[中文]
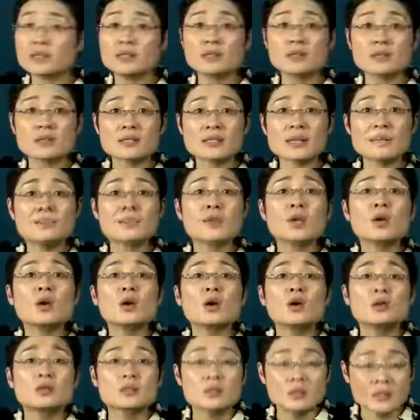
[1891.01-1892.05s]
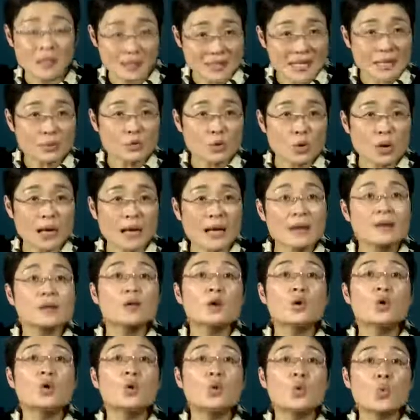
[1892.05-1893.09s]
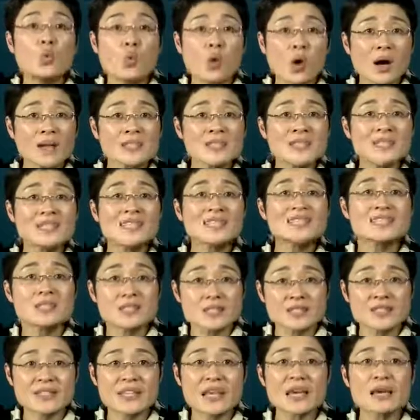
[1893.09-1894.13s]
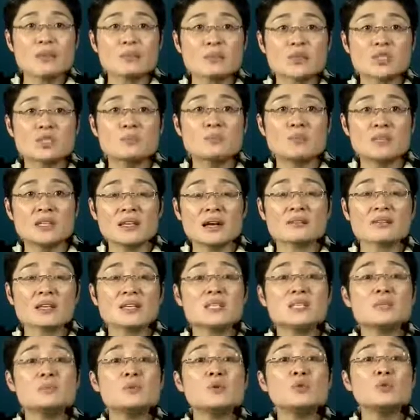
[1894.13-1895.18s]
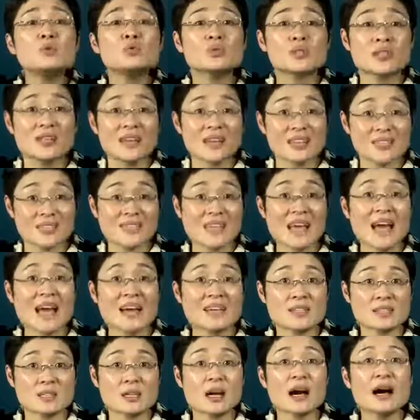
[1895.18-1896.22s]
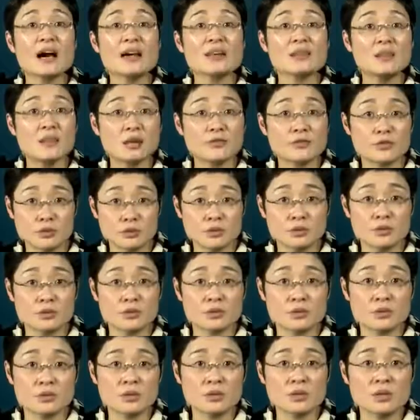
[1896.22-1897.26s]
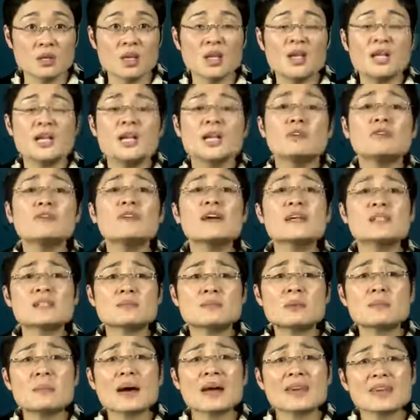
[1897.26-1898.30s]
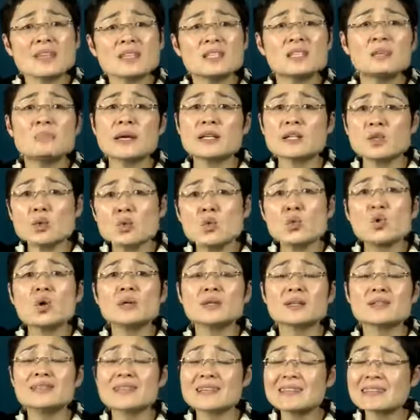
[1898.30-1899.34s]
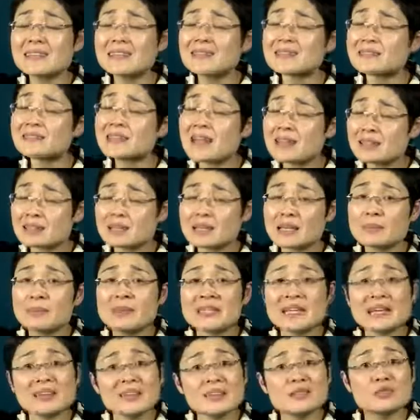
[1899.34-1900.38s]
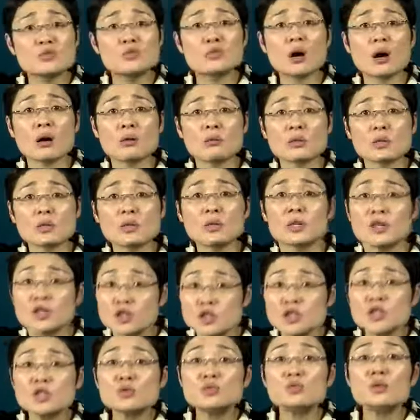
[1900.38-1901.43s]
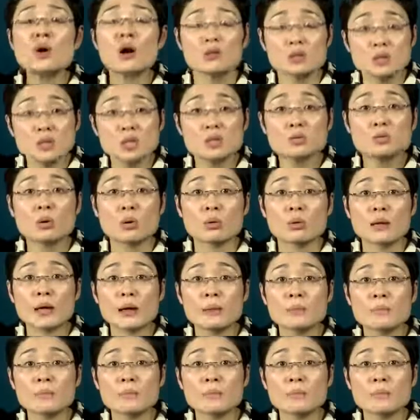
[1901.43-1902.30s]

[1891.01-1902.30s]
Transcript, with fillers: 一二三，第三句话。啊。What seems beyond dispute is that I love you。为什么把 it 变成 what，在在 that 前面加 is 就好呢？基础好的，听懂了。